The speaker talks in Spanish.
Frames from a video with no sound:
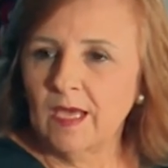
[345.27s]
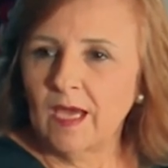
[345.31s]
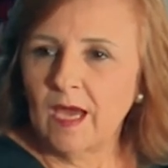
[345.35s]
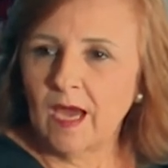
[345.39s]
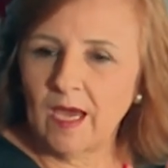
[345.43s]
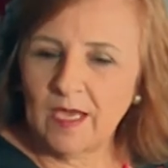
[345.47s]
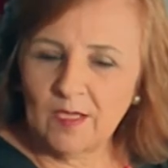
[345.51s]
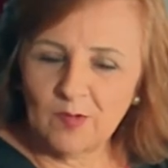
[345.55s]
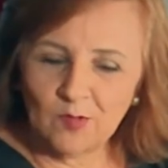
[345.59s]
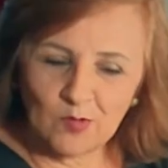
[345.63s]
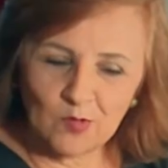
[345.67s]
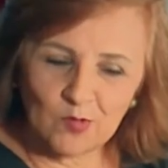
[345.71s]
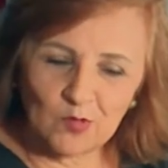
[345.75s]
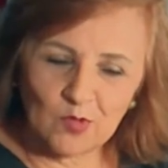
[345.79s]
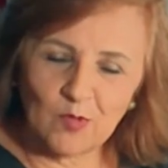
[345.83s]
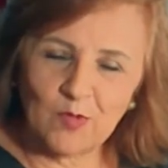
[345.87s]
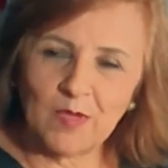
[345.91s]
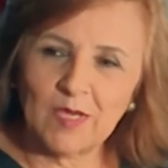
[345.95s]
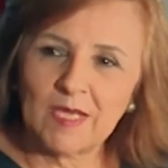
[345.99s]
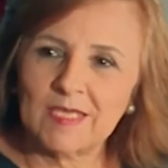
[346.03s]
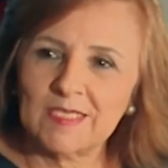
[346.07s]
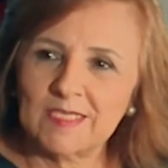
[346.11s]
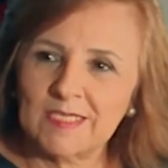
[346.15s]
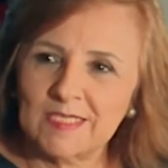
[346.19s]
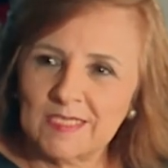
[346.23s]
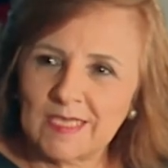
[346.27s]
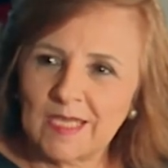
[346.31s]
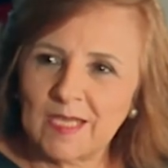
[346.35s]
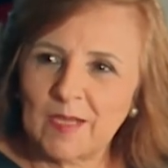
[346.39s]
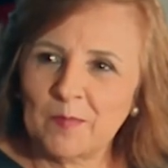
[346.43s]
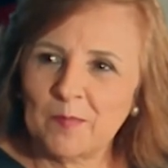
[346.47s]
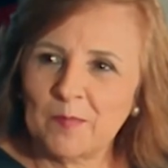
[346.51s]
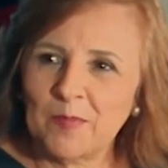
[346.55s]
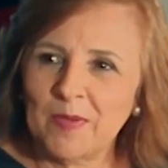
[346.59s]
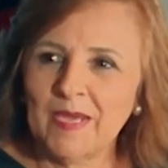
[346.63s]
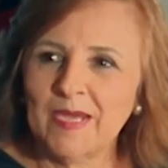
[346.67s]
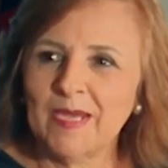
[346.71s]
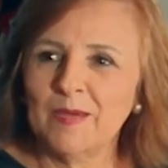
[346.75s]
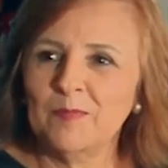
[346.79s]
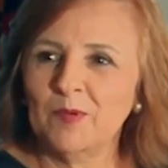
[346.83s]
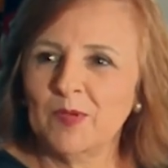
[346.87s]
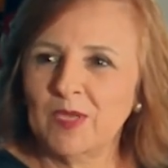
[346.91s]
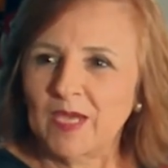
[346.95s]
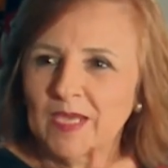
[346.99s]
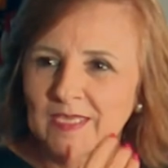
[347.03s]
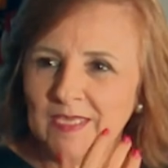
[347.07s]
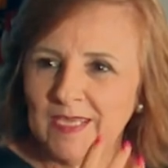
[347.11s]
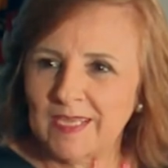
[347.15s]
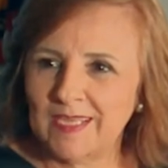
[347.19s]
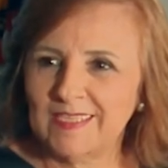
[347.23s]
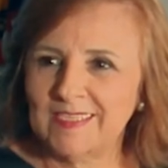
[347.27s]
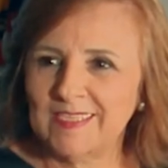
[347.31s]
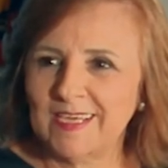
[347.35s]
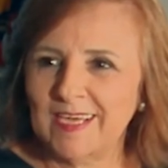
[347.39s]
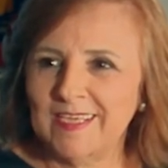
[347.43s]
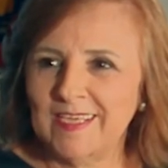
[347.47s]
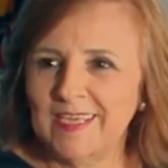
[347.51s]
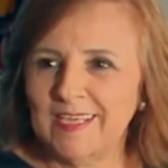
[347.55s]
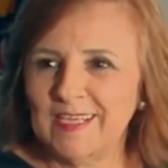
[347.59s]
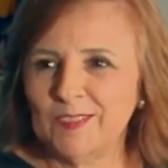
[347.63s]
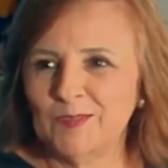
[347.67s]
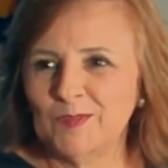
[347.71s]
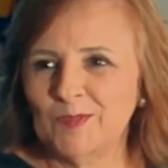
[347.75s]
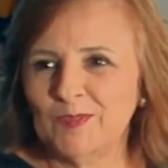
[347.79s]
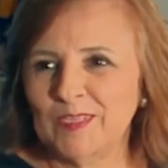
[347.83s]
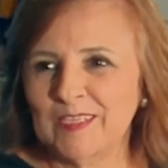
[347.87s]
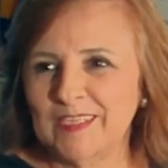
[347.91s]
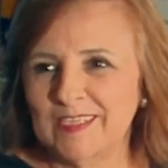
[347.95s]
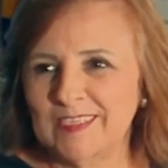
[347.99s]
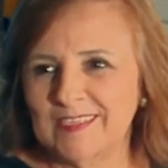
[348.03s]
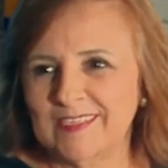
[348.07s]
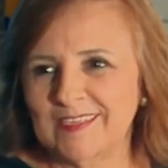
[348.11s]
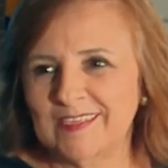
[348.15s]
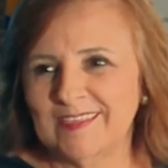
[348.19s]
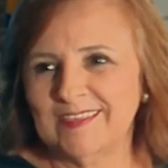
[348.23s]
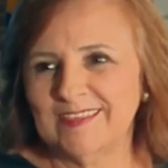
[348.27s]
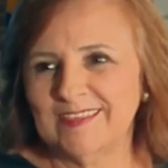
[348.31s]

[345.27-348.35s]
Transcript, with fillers: ahí donde uno ve que sí se le pega, porque allá las, allá las utiliza.